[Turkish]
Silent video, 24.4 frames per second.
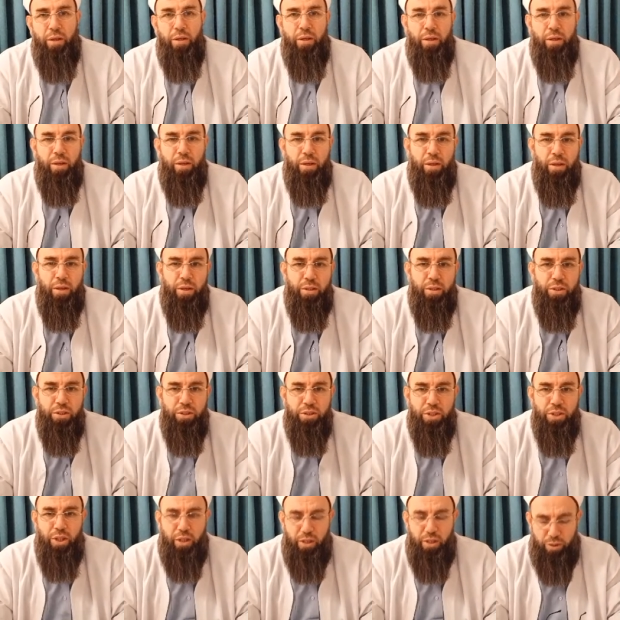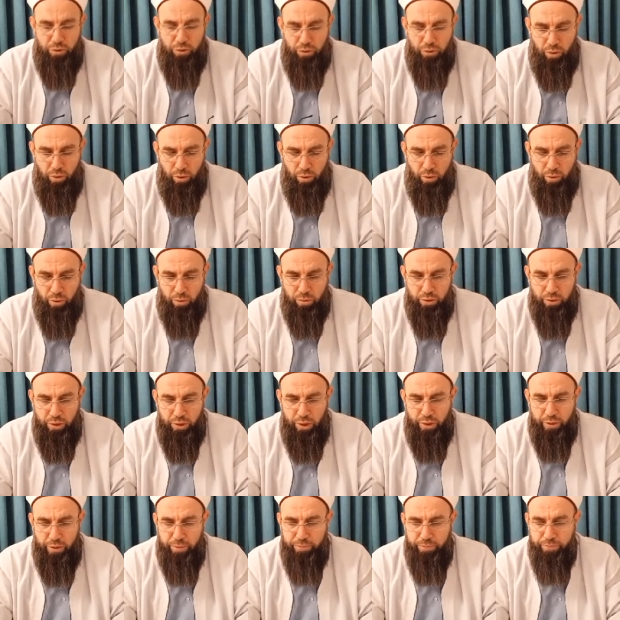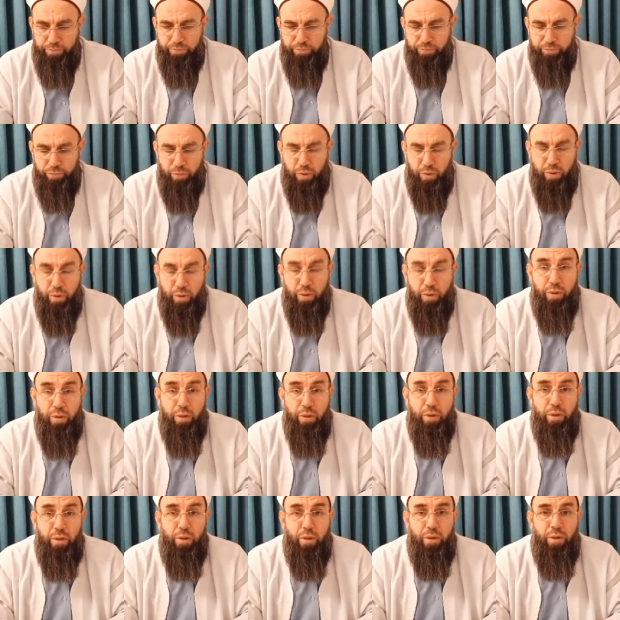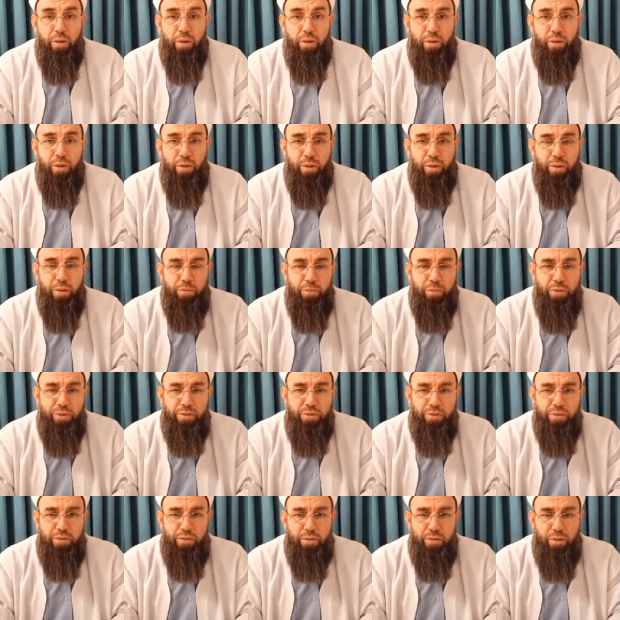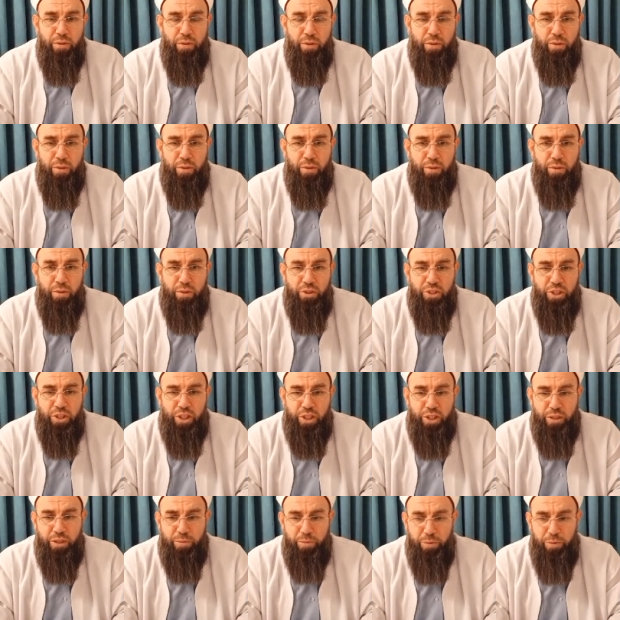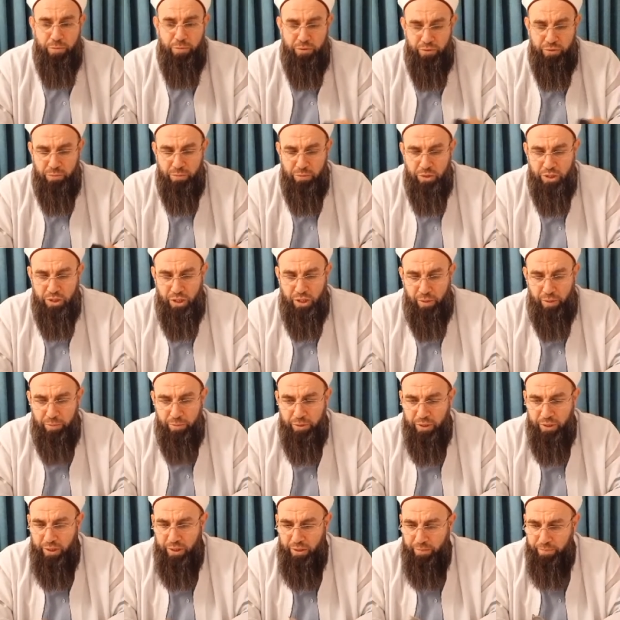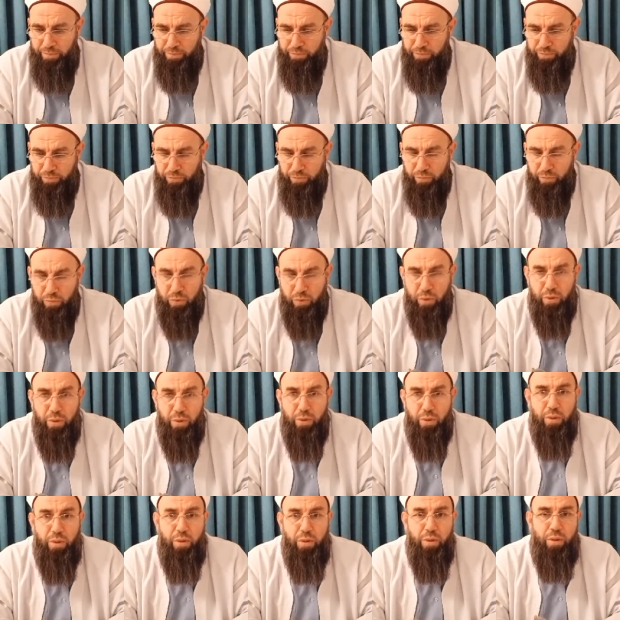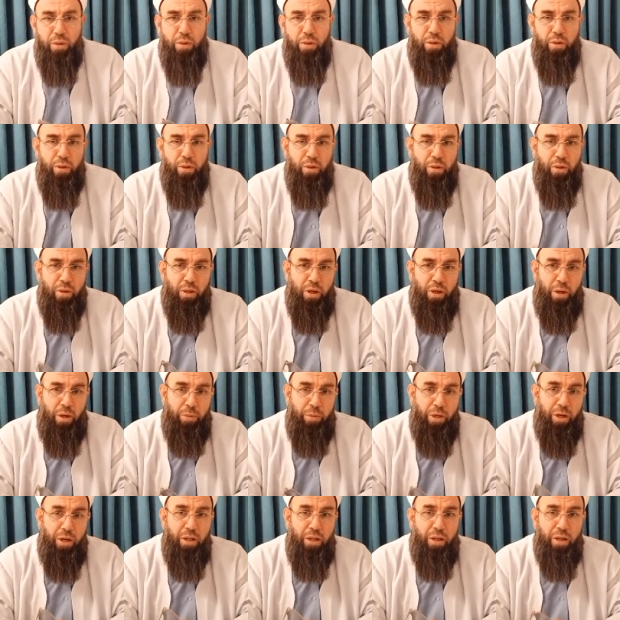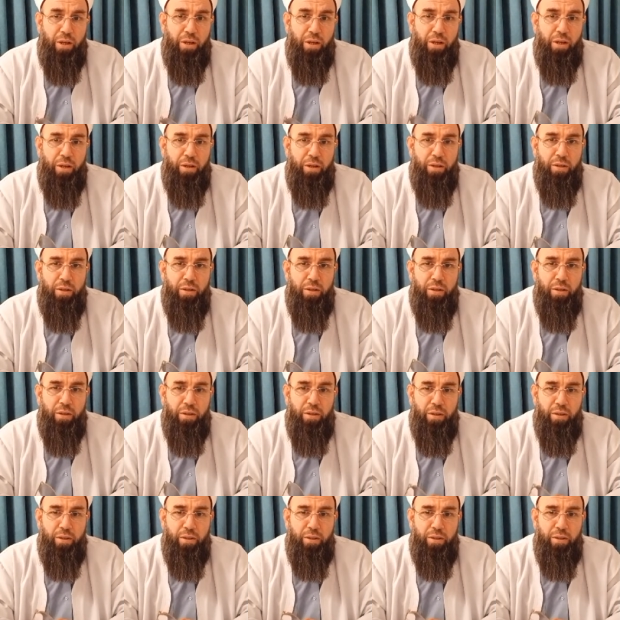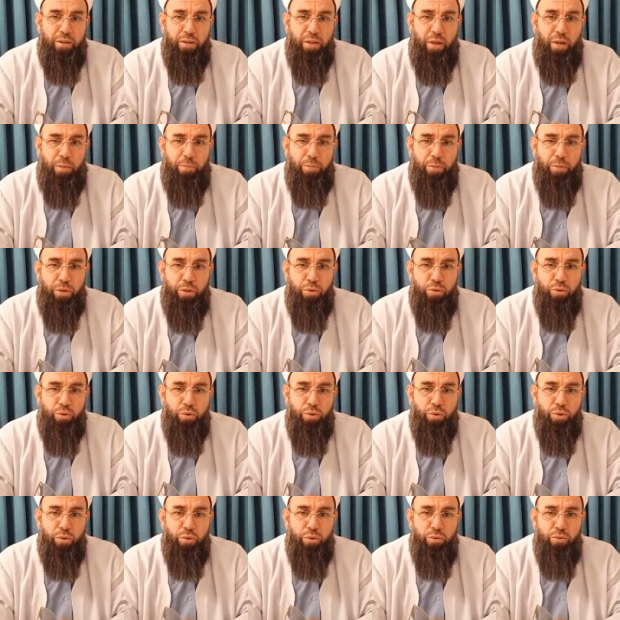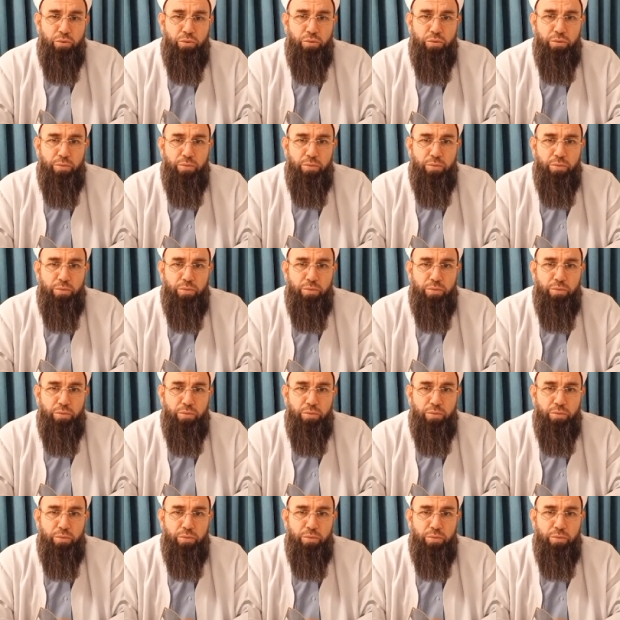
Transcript: e, inşallah şöyle olacak. E, biz e, çekimi bizim camide e, kameralarla e, yapmayı düşünüyoruz.